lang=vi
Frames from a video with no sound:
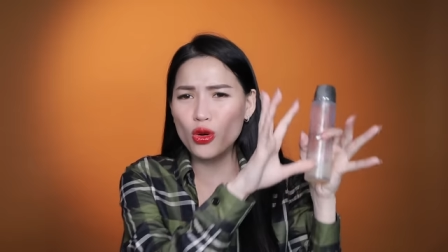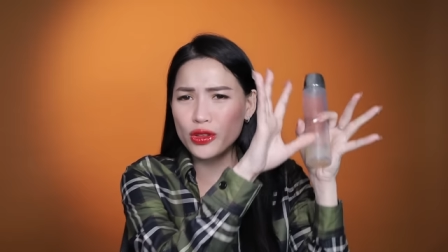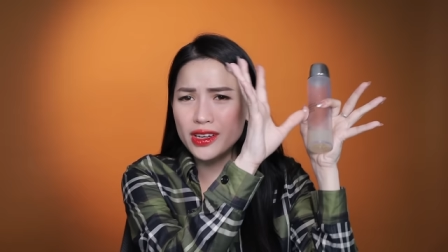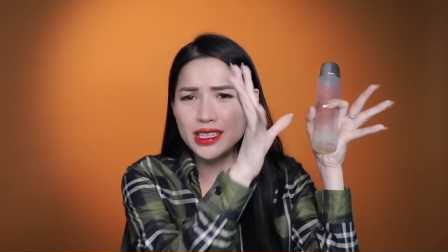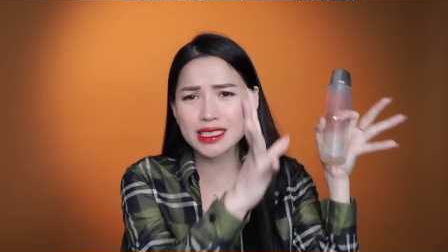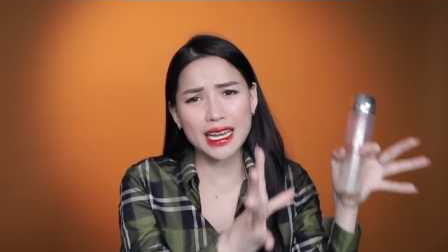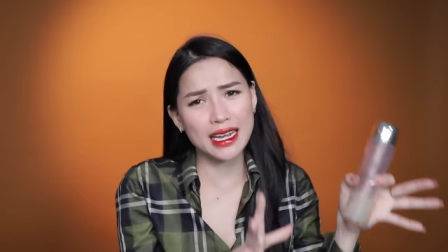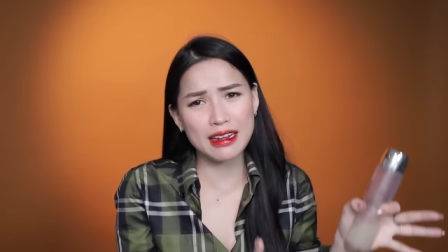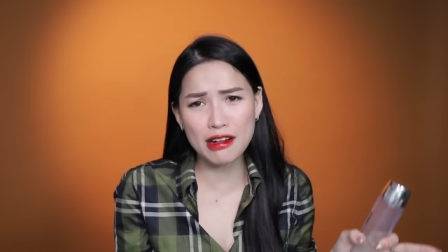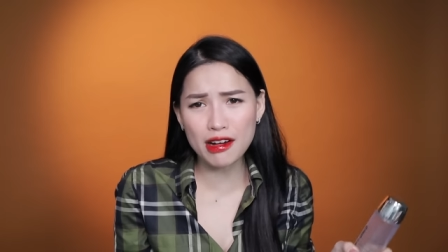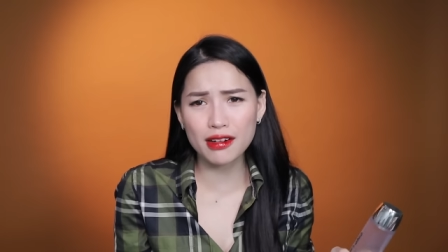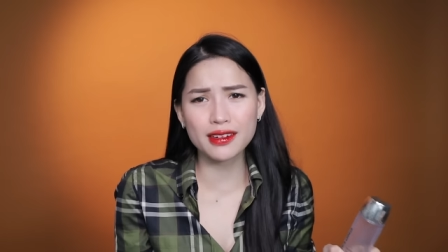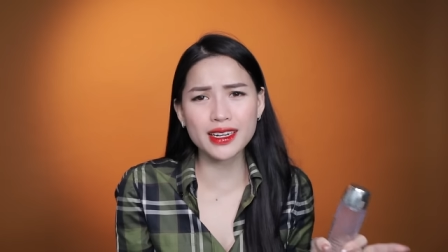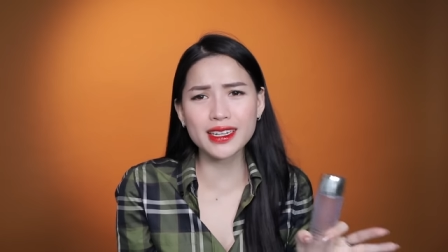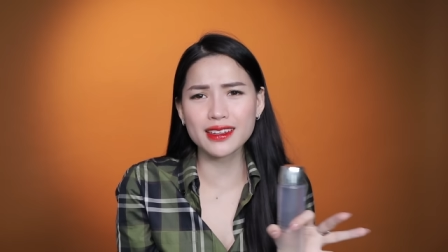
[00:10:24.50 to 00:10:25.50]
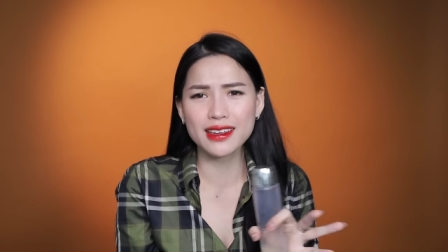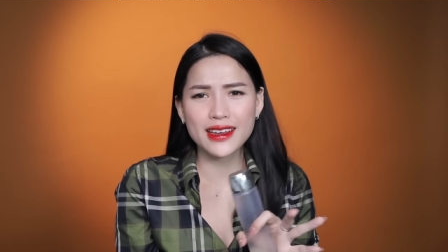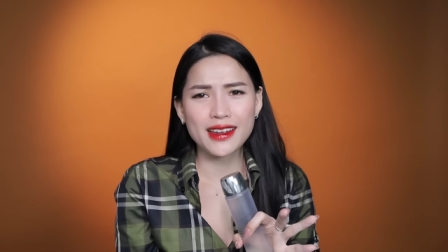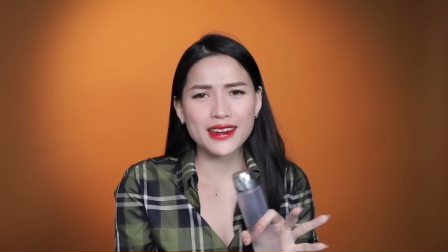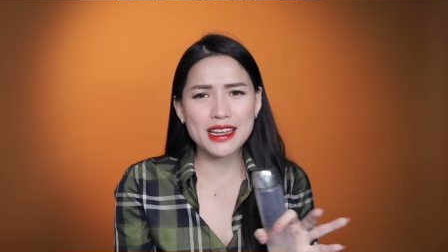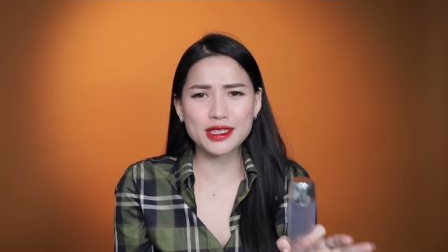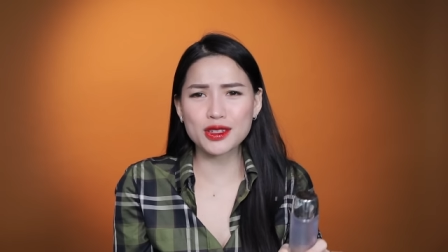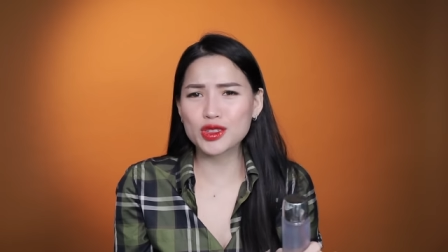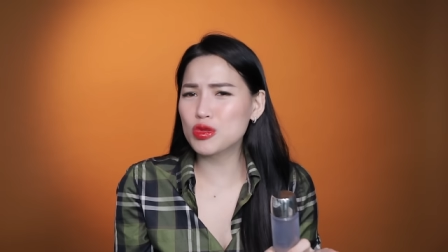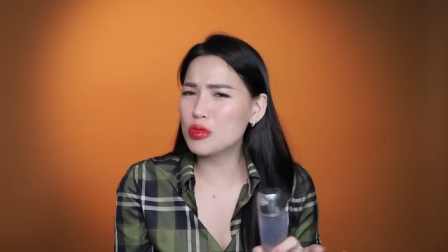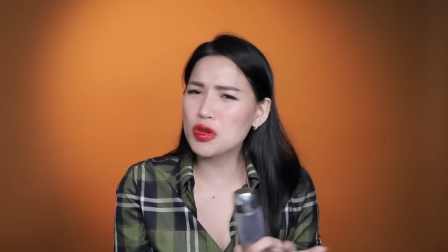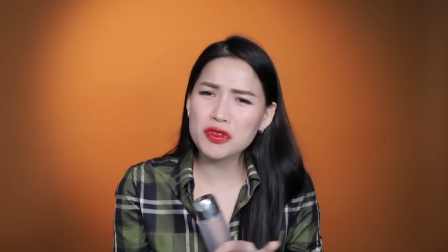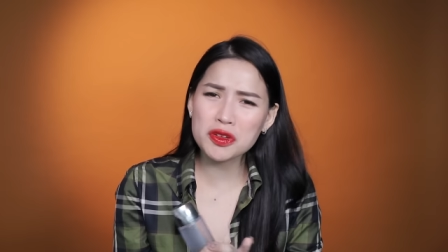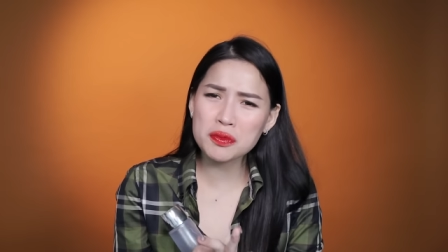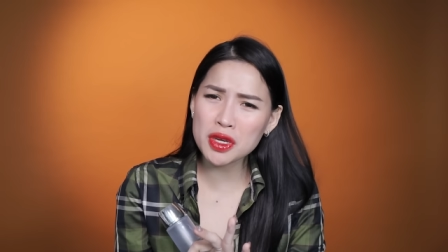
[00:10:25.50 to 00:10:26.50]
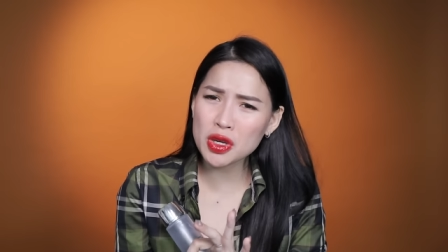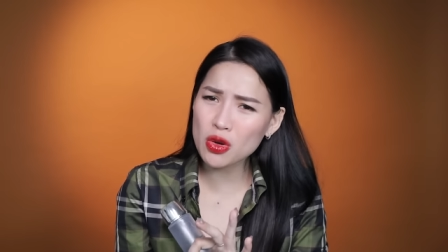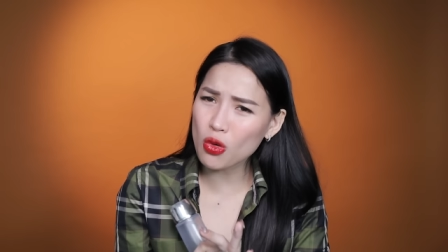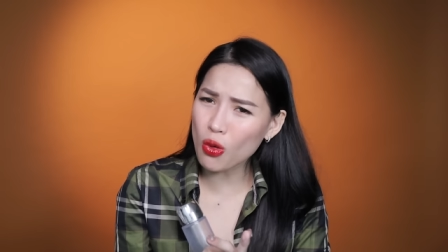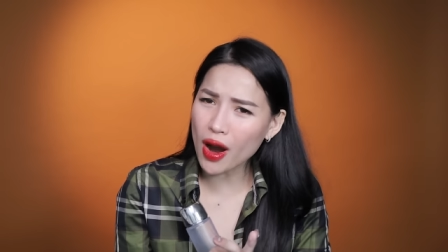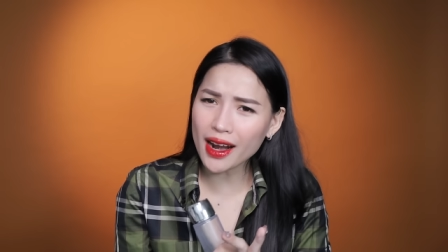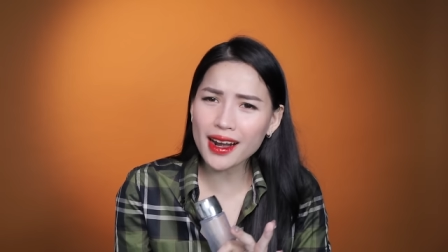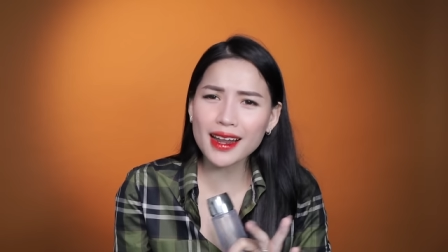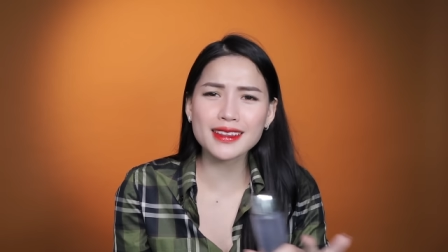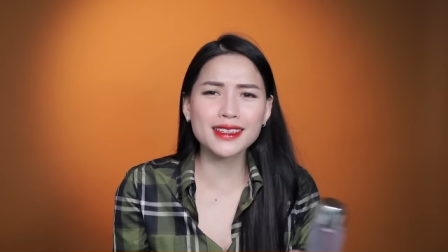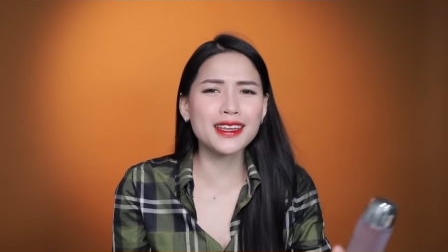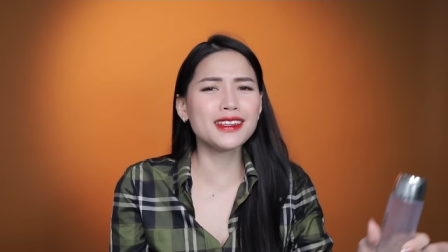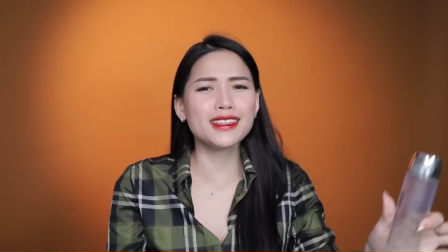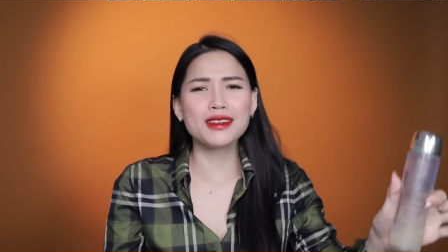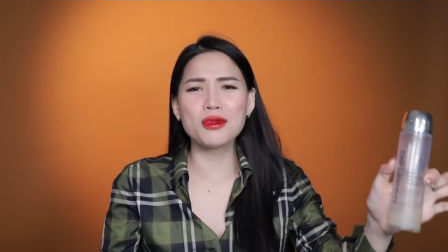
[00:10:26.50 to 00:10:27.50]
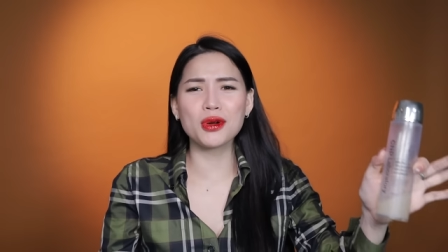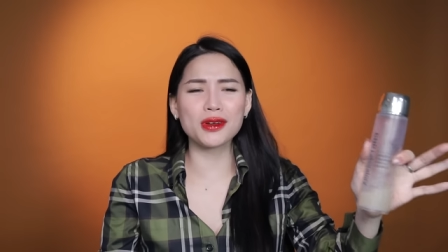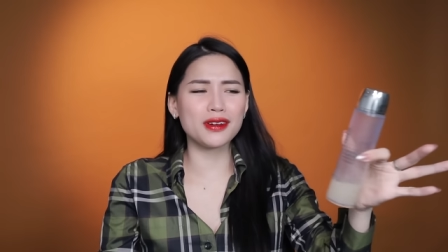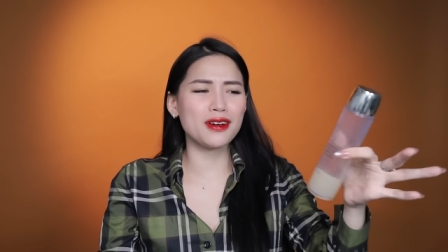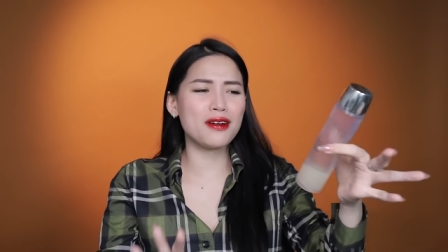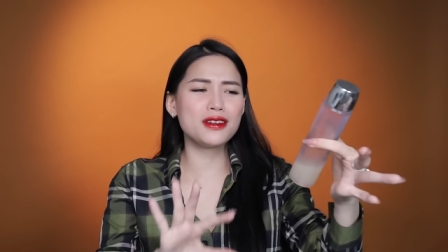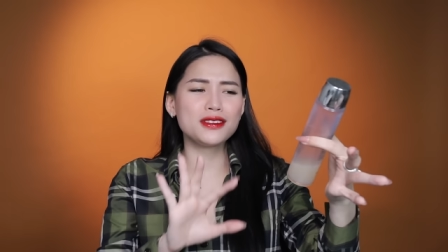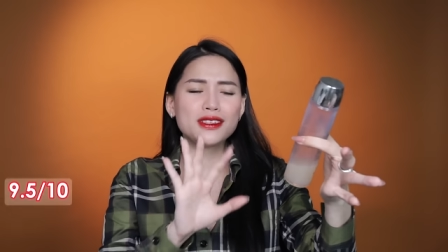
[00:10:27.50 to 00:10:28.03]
có những cái chai lớn ấy để sử dụng, bởi vì mình quá là thích nha mọi người ơi.